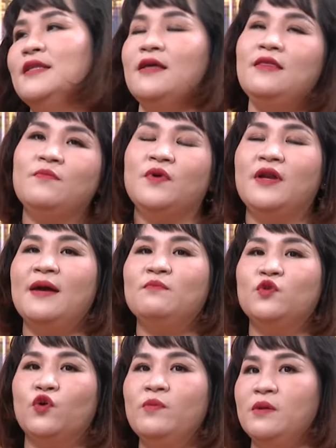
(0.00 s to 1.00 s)
thế thì
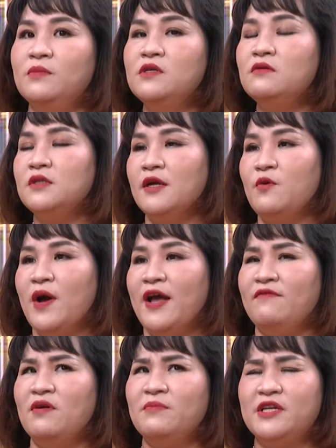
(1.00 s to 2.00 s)
15 tuổi mình bước ra
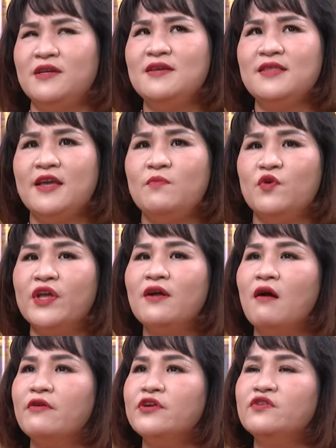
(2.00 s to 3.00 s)
ngoài và mình đi theo một cái
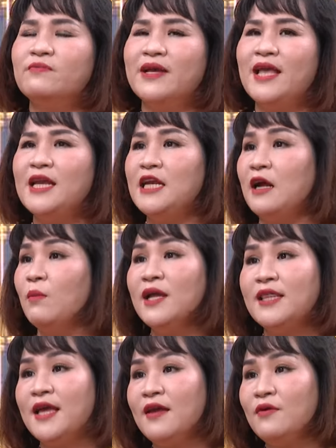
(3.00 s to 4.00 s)
con đường mà gia đình không
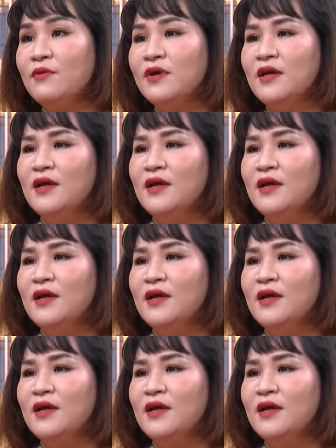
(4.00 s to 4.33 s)
ai theo